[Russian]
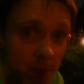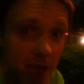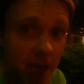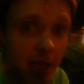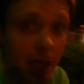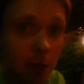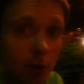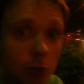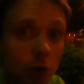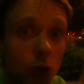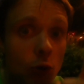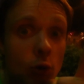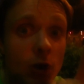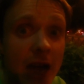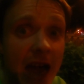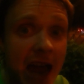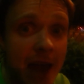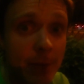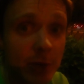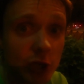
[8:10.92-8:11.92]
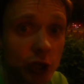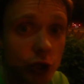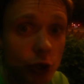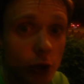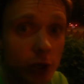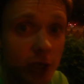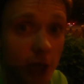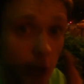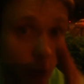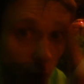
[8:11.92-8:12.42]
бегал кругами
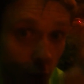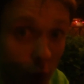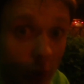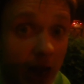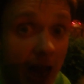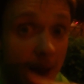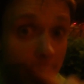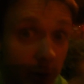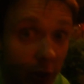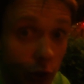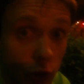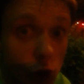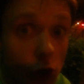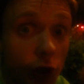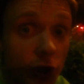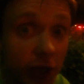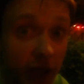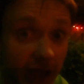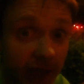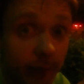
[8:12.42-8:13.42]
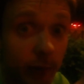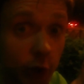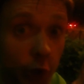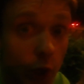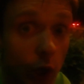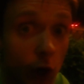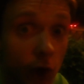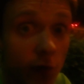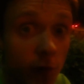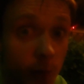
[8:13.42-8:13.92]
сегодня, кругами,
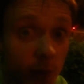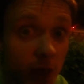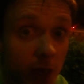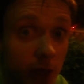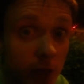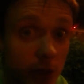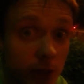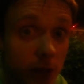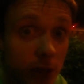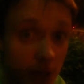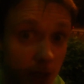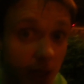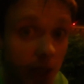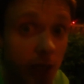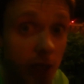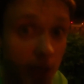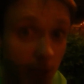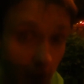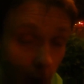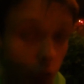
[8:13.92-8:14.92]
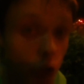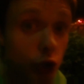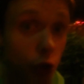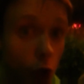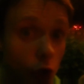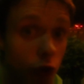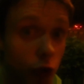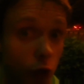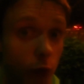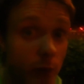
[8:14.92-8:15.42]
трехкилометровыми. А вот
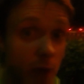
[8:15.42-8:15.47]
что вот он